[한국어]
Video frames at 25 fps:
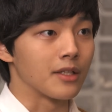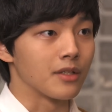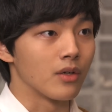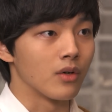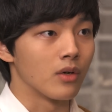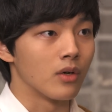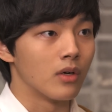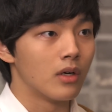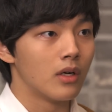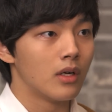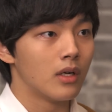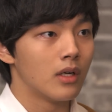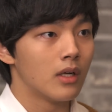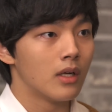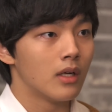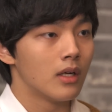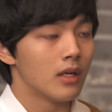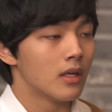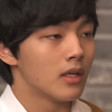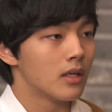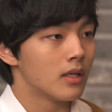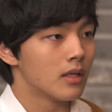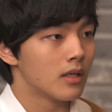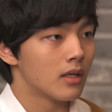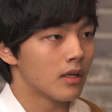아니요.
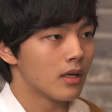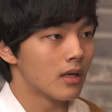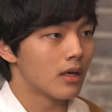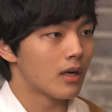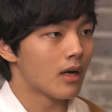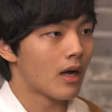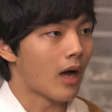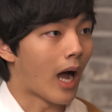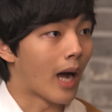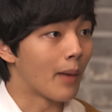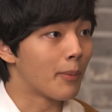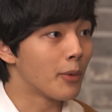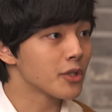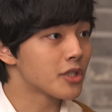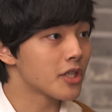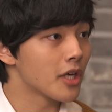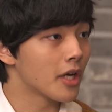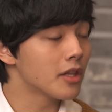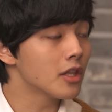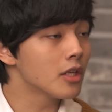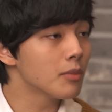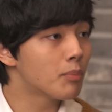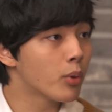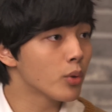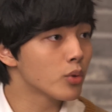
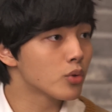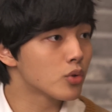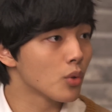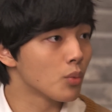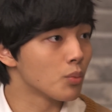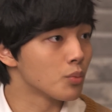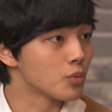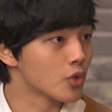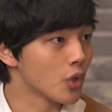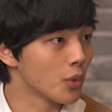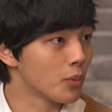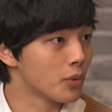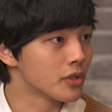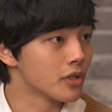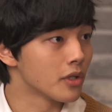아버지 핸드폰 좀